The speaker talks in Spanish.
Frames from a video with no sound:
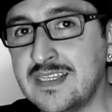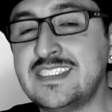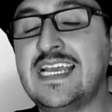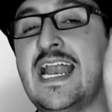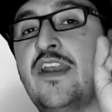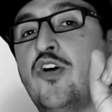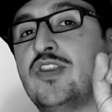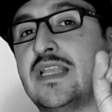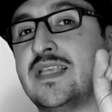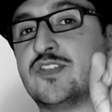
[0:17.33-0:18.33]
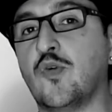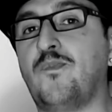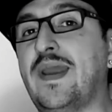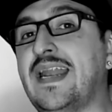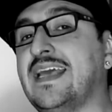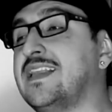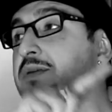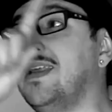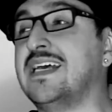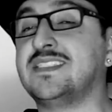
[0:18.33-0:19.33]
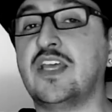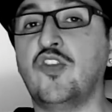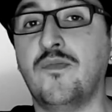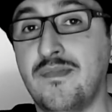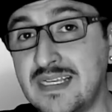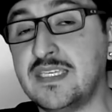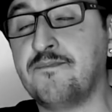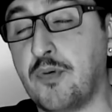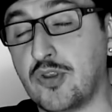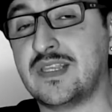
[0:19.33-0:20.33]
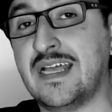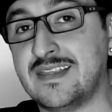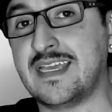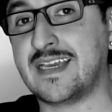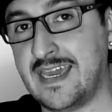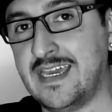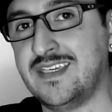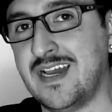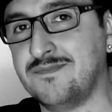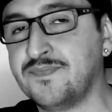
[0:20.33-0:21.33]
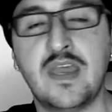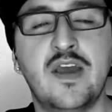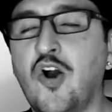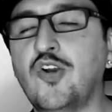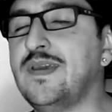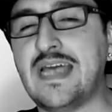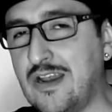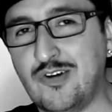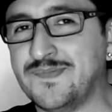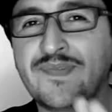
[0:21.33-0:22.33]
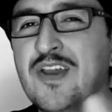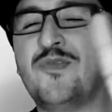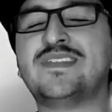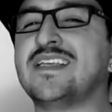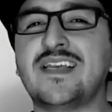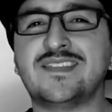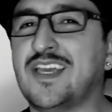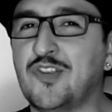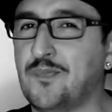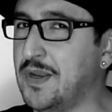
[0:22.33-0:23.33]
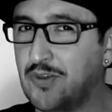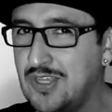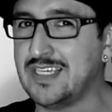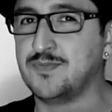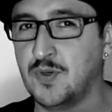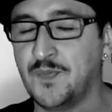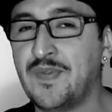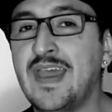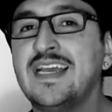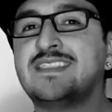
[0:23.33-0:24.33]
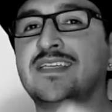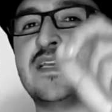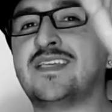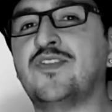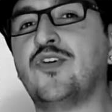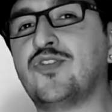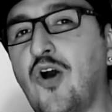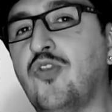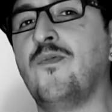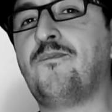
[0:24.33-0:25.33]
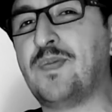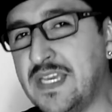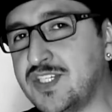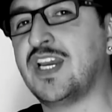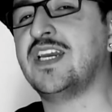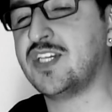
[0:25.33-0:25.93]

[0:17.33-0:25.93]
Si la nota te supera y termina siendo más importante que ella, olvídalo. No estás haciendo periodismo, estás haciendo todo un pinche